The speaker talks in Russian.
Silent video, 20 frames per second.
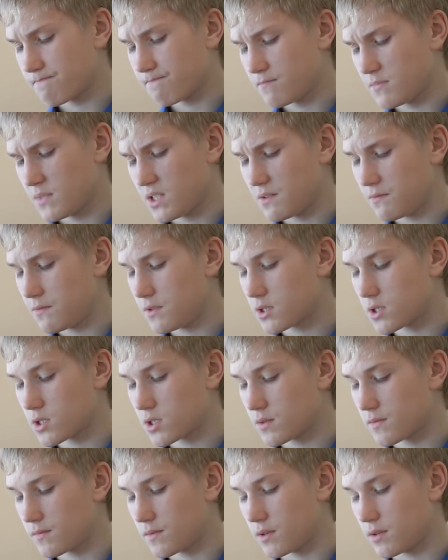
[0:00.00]

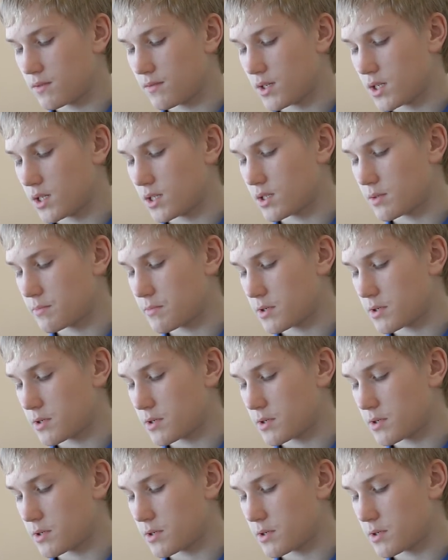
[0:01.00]
невежество является